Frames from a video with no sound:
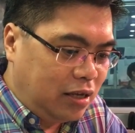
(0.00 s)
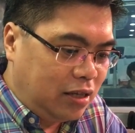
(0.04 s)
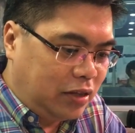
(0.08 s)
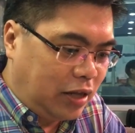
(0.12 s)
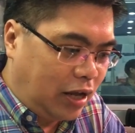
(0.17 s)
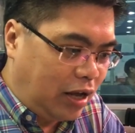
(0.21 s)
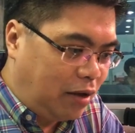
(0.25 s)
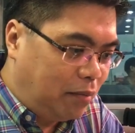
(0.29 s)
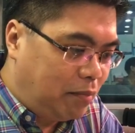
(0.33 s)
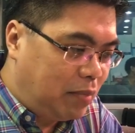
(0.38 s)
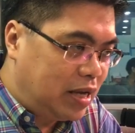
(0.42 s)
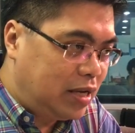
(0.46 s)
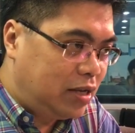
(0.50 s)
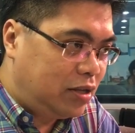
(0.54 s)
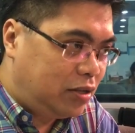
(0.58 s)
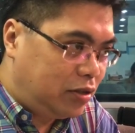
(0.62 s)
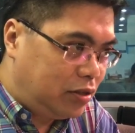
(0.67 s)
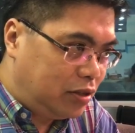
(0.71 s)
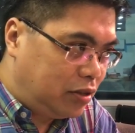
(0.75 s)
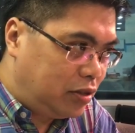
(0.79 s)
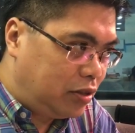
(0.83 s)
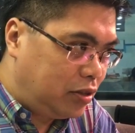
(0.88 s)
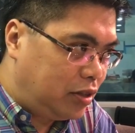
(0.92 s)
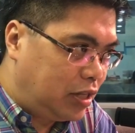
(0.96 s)
sa kamay
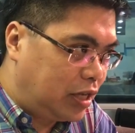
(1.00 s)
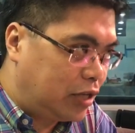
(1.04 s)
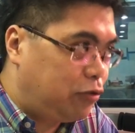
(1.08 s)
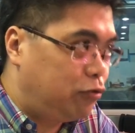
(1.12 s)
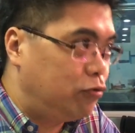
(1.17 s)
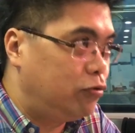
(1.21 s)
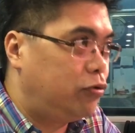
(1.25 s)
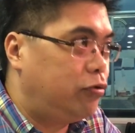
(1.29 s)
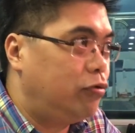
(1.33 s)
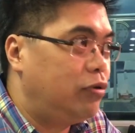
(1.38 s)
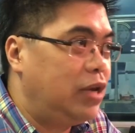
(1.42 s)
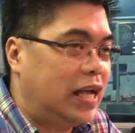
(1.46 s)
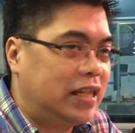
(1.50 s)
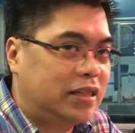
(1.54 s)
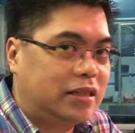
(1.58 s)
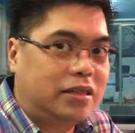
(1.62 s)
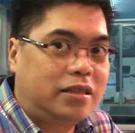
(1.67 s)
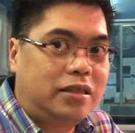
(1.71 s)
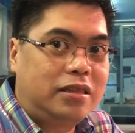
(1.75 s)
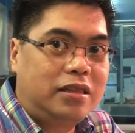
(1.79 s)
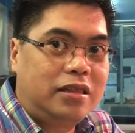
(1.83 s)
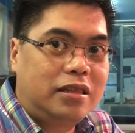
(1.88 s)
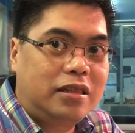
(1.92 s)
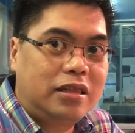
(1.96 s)
nagsusulat,
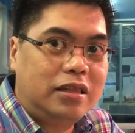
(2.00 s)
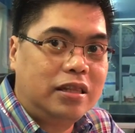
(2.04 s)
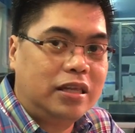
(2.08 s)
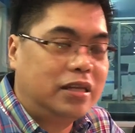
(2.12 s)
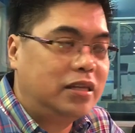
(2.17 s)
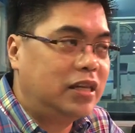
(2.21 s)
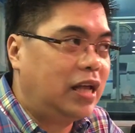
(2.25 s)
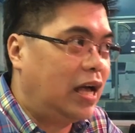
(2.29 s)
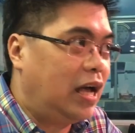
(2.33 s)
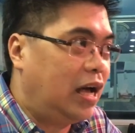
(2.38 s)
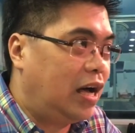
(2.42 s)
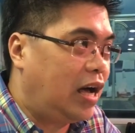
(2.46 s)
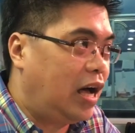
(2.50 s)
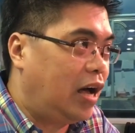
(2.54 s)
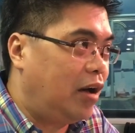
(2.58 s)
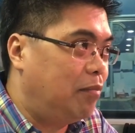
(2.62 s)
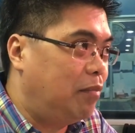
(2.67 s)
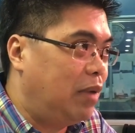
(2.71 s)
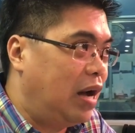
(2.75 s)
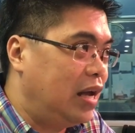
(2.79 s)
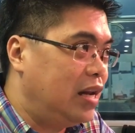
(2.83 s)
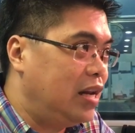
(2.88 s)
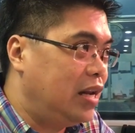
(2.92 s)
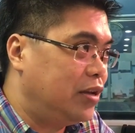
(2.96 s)
yun
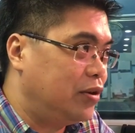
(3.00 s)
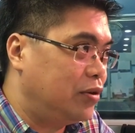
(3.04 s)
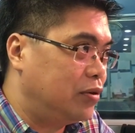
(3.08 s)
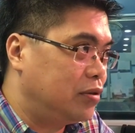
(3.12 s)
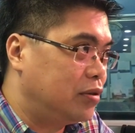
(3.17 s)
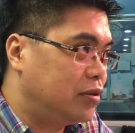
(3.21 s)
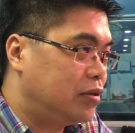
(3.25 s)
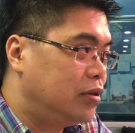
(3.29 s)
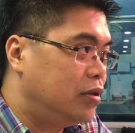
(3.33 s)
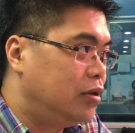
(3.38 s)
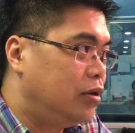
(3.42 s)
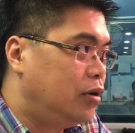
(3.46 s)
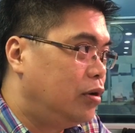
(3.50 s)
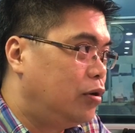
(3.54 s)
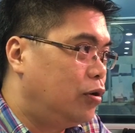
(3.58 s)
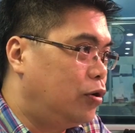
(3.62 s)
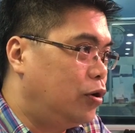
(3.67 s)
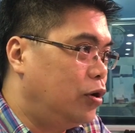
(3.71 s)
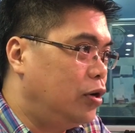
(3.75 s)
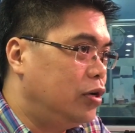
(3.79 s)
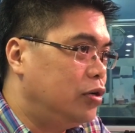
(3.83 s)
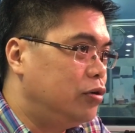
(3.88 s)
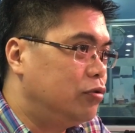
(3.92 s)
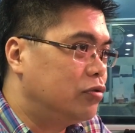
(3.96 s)
nakakaabala 'yon
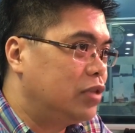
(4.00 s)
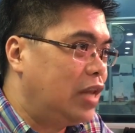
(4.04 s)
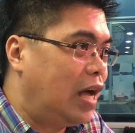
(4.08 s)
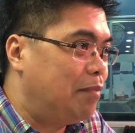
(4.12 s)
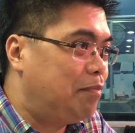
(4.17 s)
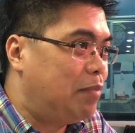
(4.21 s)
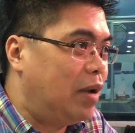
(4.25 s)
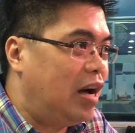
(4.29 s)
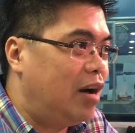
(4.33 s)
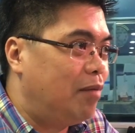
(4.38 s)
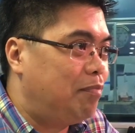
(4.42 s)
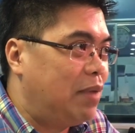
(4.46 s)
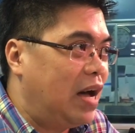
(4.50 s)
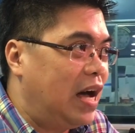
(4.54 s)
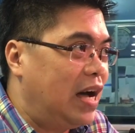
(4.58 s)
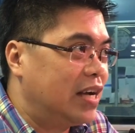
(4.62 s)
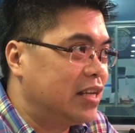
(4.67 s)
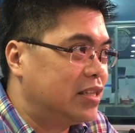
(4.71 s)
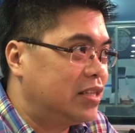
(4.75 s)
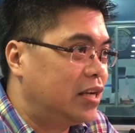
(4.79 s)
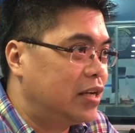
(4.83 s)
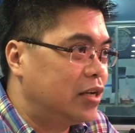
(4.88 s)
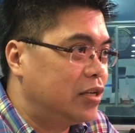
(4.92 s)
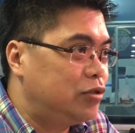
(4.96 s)
or yung
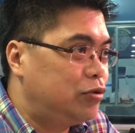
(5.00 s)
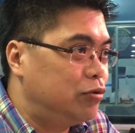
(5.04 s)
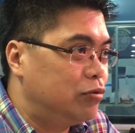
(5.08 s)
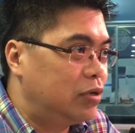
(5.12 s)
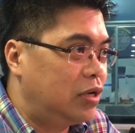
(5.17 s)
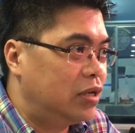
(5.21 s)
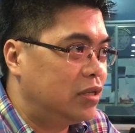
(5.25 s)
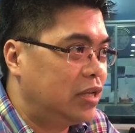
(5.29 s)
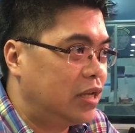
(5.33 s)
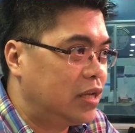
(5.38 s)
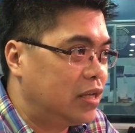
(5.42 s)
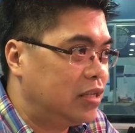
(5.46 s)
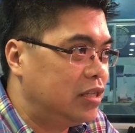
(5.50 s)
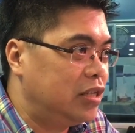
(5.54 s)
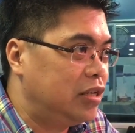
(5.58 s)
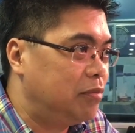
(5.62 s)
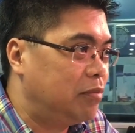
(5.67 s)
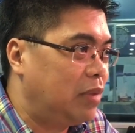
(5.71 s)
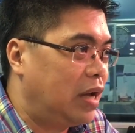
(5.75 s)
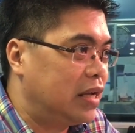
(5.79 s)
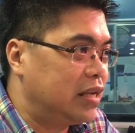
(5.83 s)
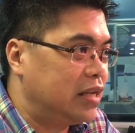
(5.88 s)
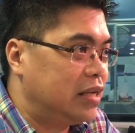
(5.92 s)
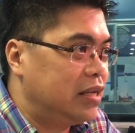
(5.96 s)
napakapangit ang itsura na hindi
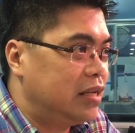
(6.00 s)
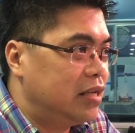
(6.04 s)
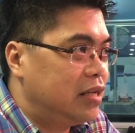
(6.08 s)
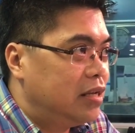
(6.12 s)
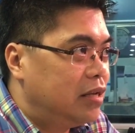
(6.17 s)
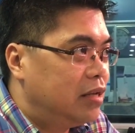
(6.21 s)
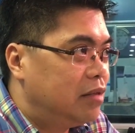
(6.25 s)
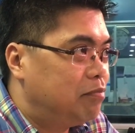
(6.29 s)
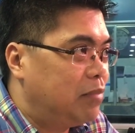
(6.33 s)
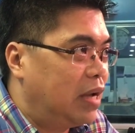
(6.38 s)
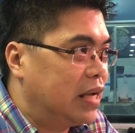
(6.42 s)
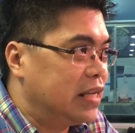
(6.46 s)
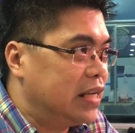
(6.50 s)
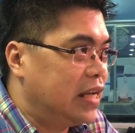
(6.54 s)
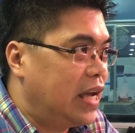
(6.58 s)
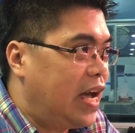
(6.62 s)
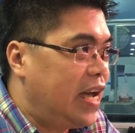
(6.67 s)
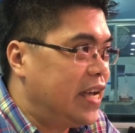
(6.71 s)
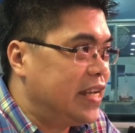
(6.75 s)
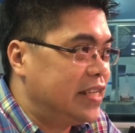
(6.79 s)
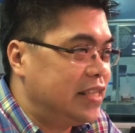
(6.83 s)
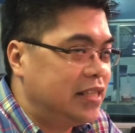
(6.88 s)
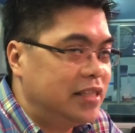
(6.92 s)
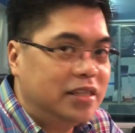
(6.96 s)
mai,
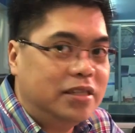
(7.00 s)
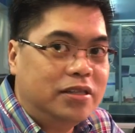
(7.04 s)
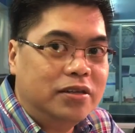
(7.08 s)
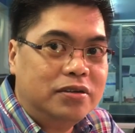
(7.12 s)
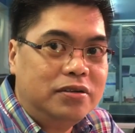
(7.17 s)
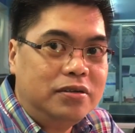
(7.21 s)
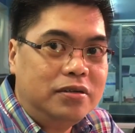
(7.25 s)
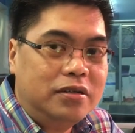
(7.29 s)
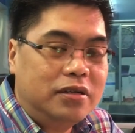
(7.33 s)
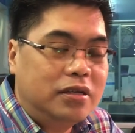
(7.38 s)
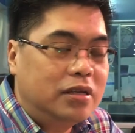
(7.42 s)
mai-hide. No?